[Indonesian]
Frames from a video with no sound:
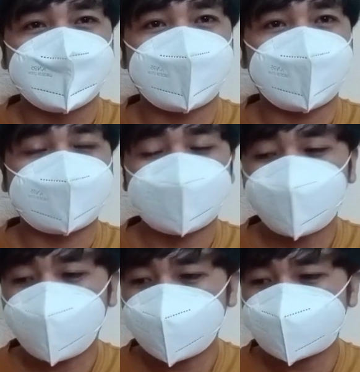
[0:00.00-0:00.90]
Nah, dan
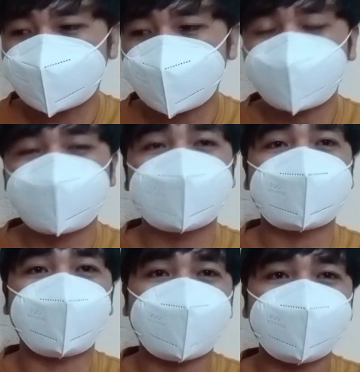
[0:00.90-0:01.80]
Yohanes dalam
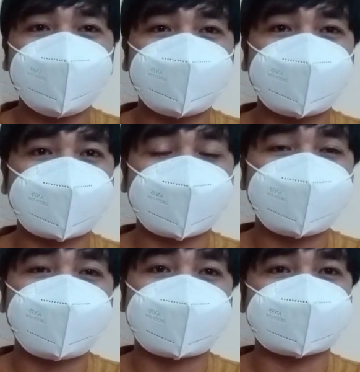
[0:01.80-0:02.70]
kitab Wahyu dia
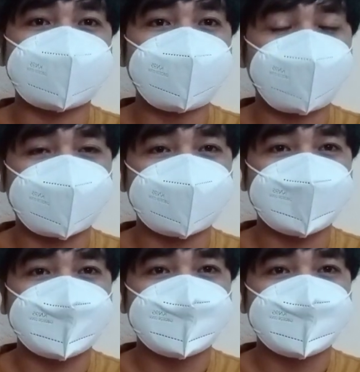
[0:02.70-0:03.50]
mengatakan barang siapa